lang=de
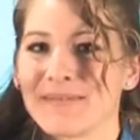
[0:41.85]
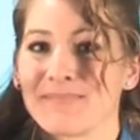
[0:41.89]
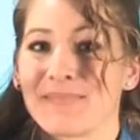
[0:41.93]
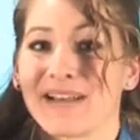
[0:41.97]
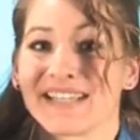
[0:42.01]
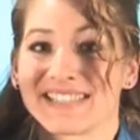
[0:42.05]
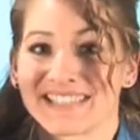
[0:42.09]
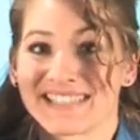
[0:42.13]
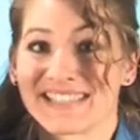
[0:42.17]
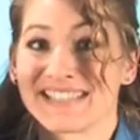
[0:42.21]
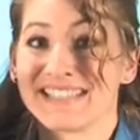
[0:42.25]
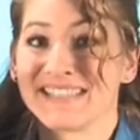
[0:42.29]

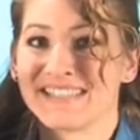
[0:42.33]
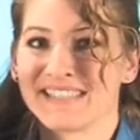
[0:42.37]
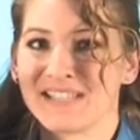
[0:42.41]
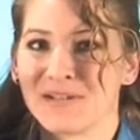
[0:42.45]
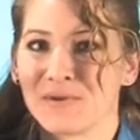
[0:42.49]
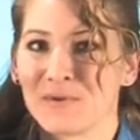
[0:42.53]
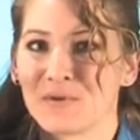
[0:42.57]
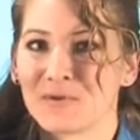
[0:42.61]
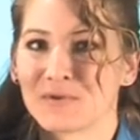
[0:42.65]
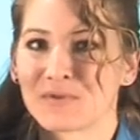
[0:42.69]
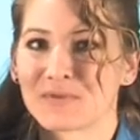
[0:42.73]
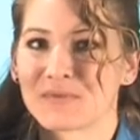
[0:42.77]
Basteln Sie
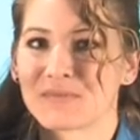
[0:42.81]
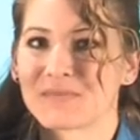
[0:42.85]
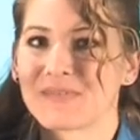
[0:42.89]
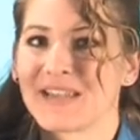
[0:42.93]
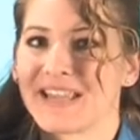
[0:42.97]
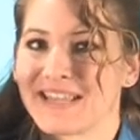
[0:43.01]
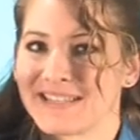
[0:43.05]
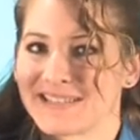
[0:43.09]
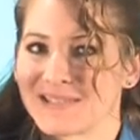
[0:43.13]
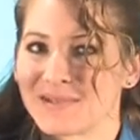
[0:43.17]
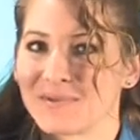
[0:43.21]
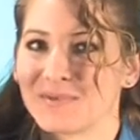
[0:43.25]
los,
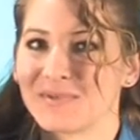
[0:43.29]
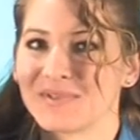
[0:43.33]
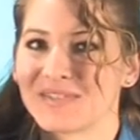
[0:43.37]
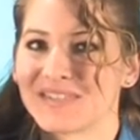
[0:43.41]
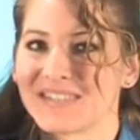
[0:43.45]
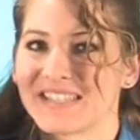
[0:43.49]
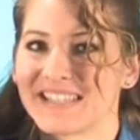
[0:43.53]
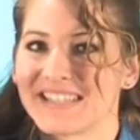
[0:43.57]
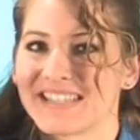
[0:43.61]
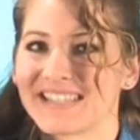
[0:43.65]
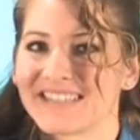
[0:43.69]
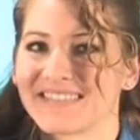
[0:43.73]
es
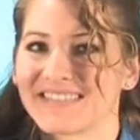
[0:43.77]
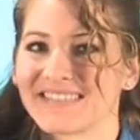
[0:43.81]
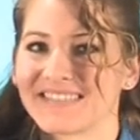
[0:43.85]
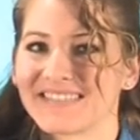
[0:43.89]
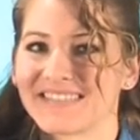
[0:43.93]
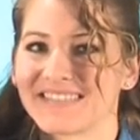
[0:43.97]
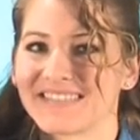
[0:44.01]
lohnt sich.